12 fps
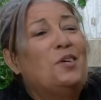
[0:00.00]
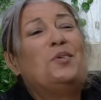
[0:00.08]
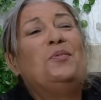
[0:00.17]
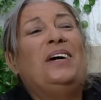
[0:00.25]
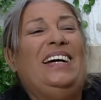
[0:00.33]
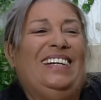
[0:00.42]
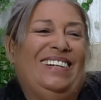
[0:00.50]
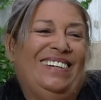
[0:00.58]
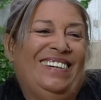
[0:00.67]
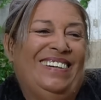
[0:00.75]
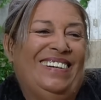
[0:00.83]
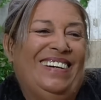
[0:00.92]
روحي
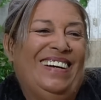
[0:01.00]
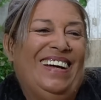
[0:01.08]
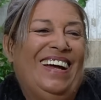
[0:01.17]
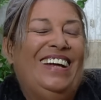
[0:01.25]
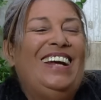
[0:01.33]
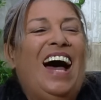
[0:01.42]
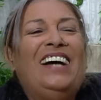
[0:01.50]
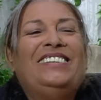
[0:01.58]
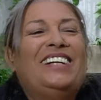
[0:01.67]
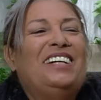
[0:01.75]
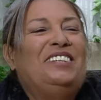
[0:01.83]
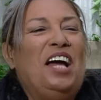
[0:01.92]

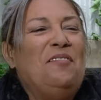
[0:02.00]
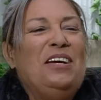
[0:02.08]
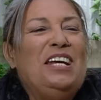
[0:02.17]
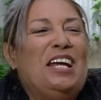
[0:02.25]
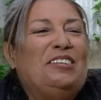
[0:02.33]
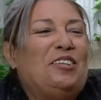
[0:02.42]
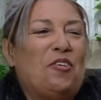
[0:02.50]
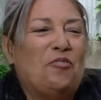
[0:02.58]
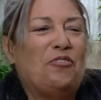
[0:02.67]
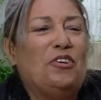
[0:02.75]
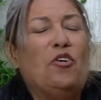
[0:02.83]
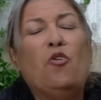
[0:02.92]
العذرة تحميلك
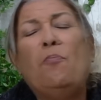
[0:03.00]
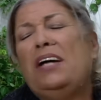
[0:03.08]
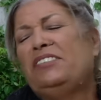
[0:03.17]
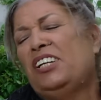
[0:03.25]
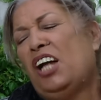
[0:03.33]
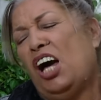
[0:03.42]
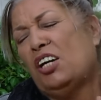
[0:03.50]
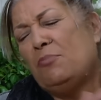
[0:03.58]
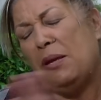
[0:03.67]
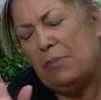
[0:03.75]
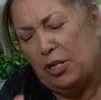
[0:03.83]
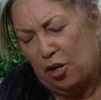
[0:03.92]
توفيق وما
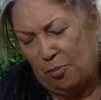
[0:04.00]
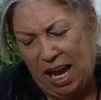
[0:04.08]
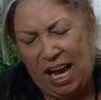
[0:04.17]
تنحرمي منه